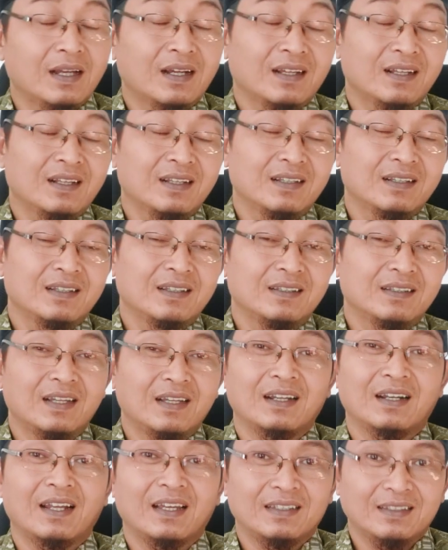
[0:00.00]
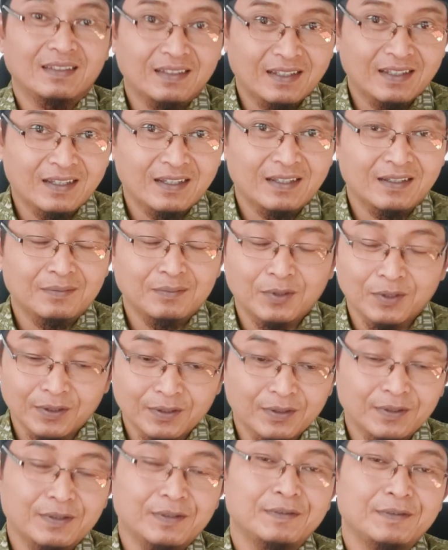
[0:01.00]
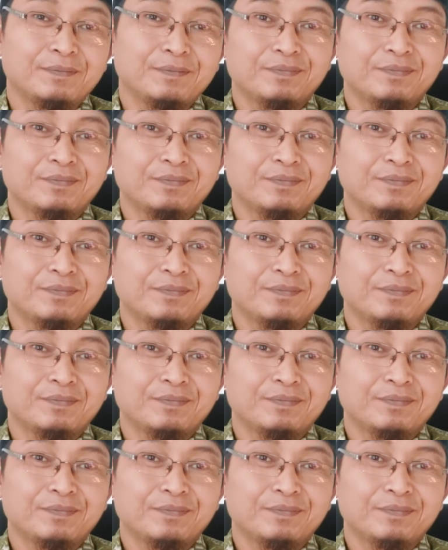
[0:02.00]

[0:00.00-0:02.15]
yang yang lainnya. Monggo.